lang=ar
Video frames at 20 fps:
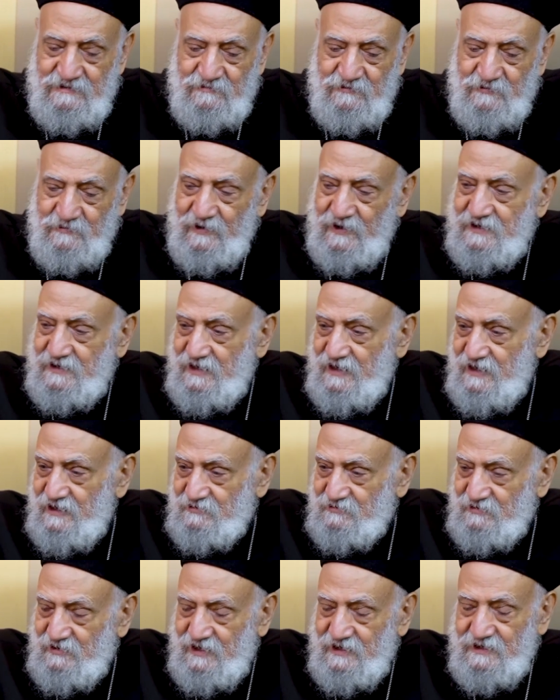
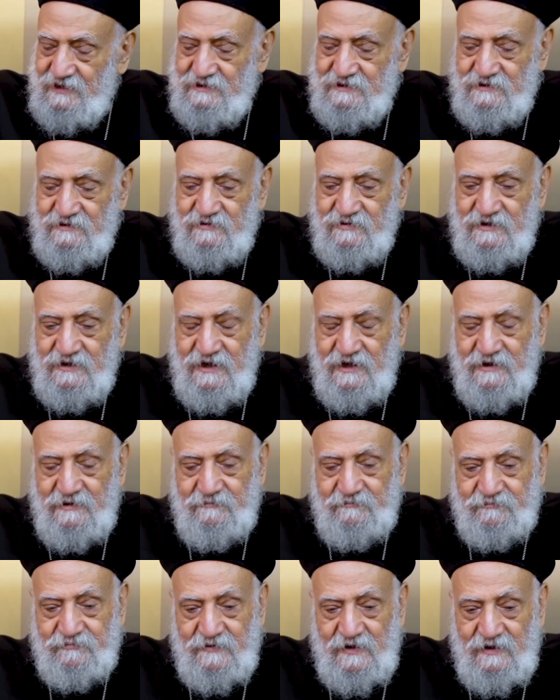الموبايلات والحاجات دي كلها
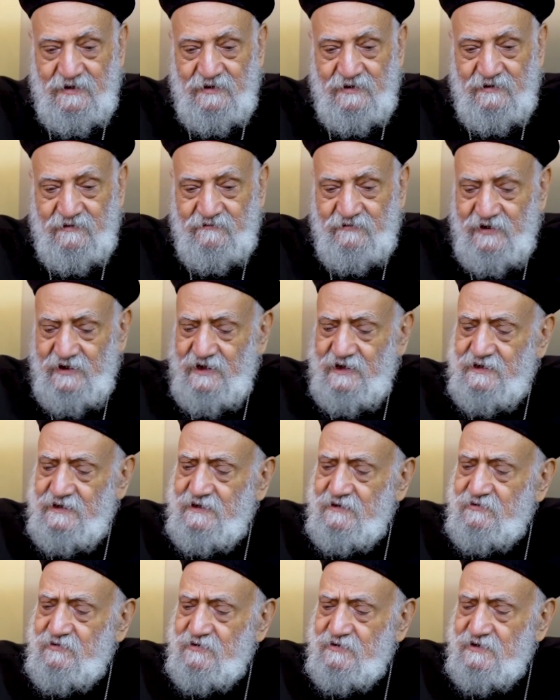فكان
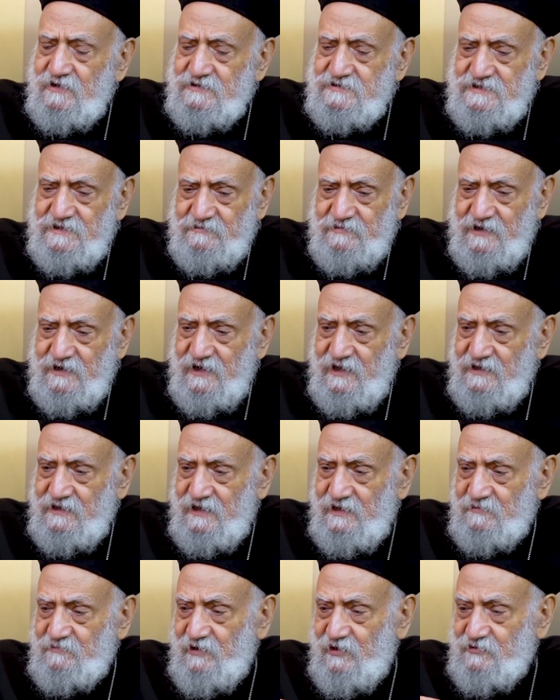الكراسه عباره عن
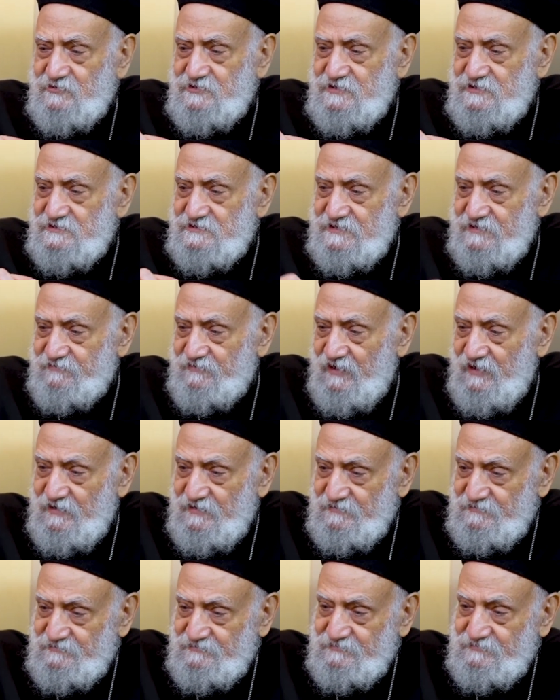24 صفحه
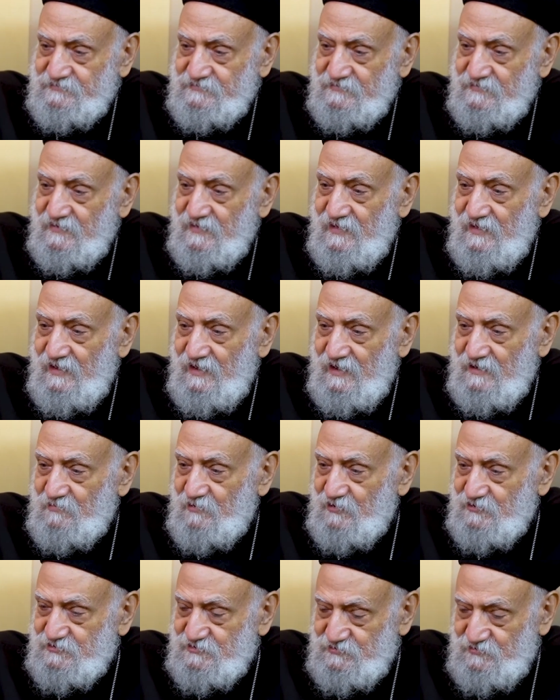
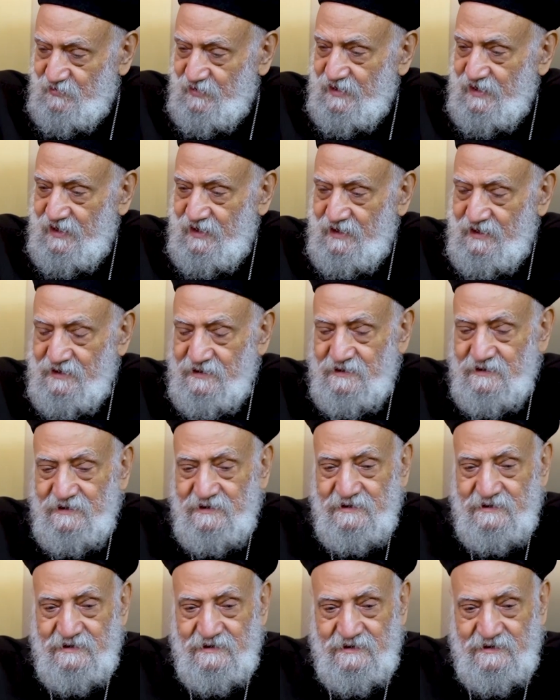24 ورقه
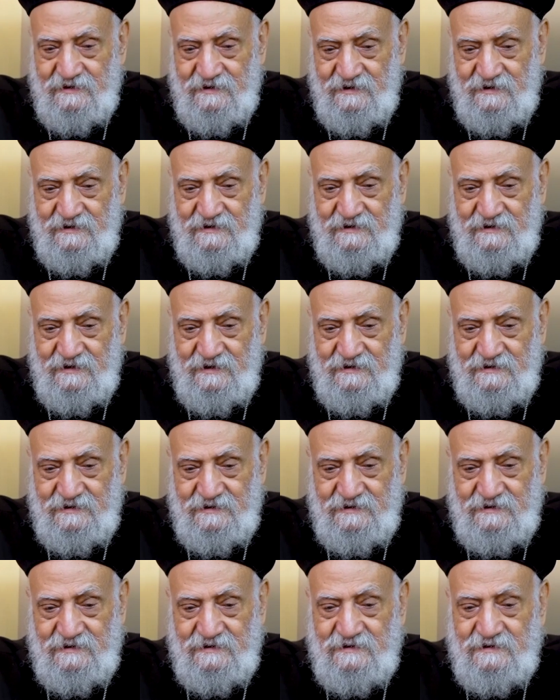
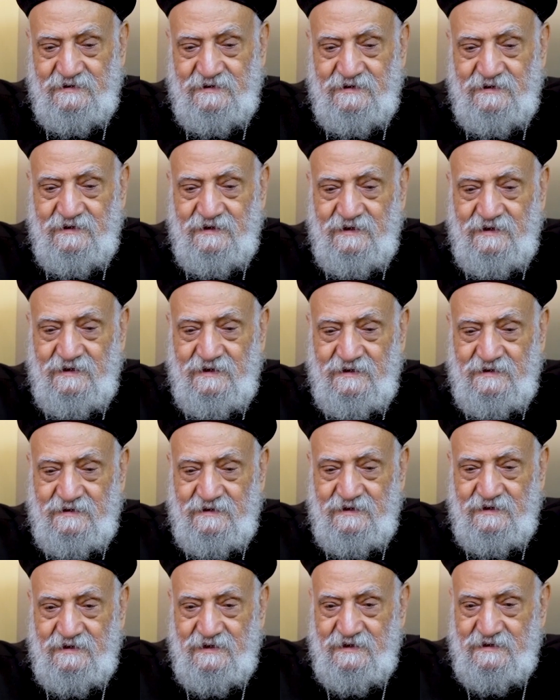يعني
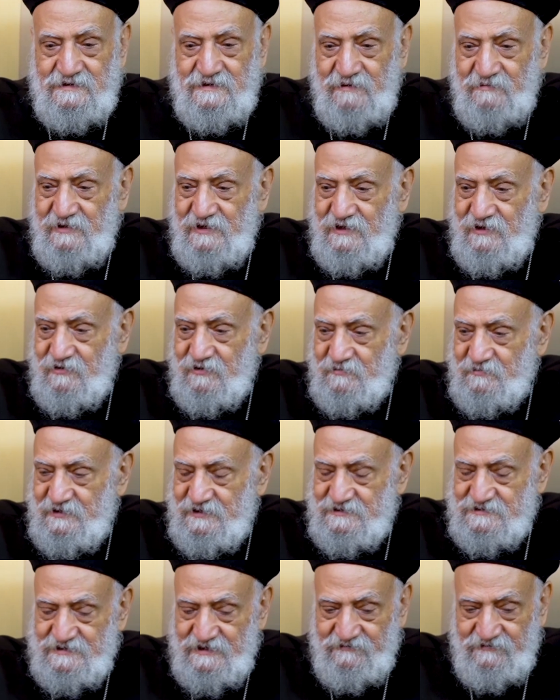يعني
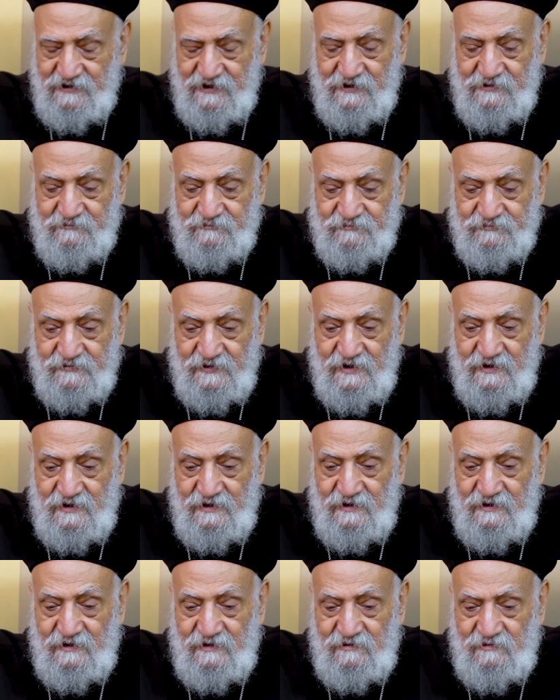48 صفحه
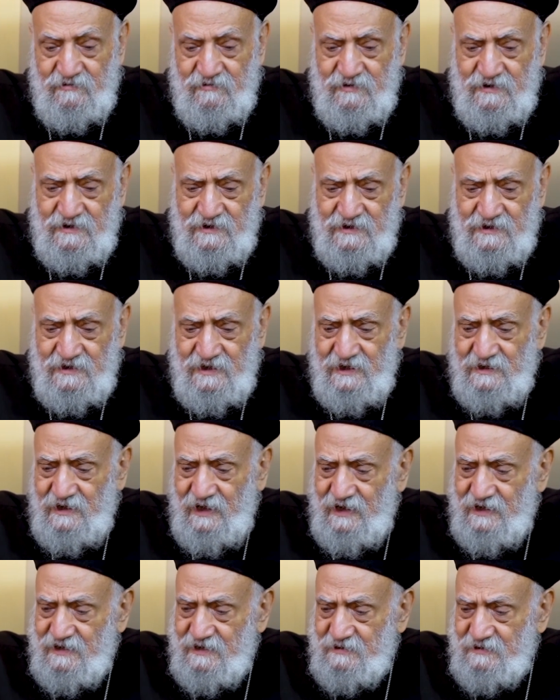وكان
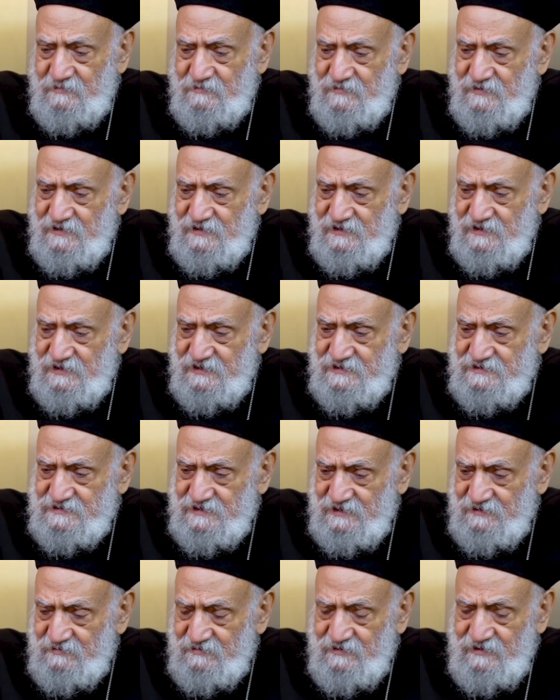حاجه
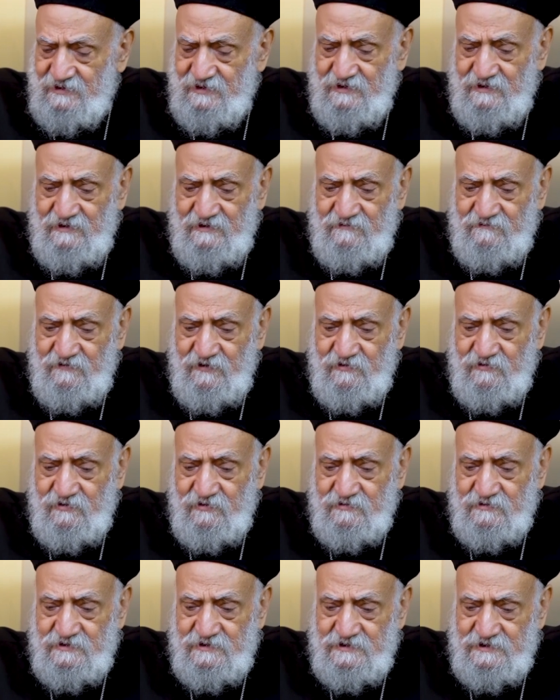رخيصه
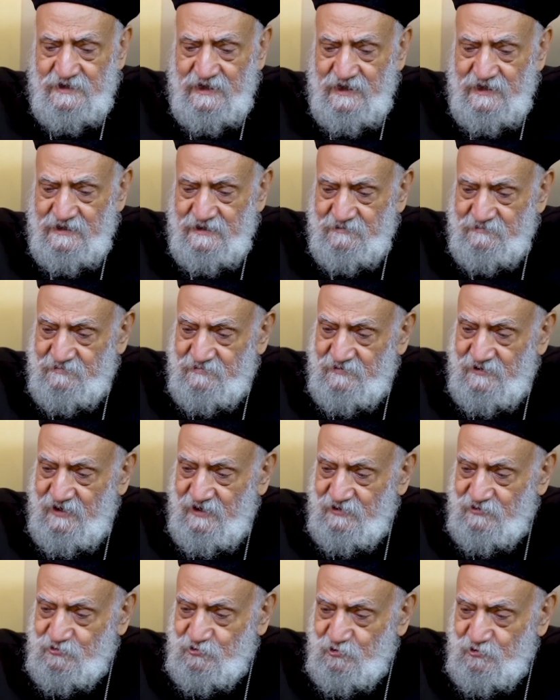فكنت جايب
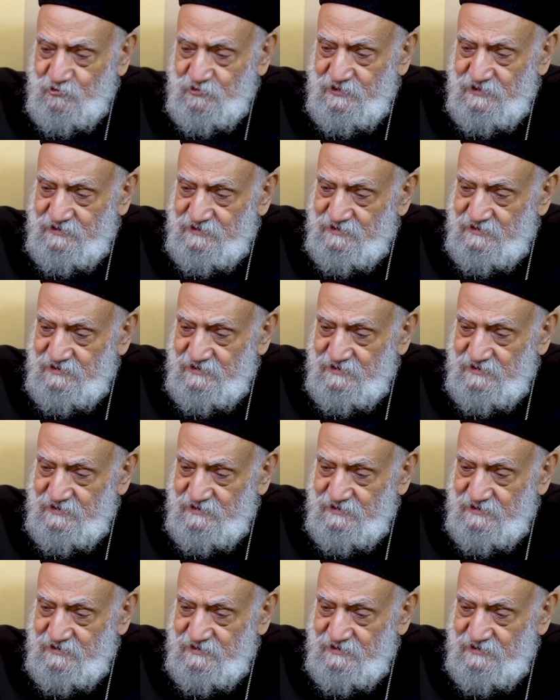كرتونه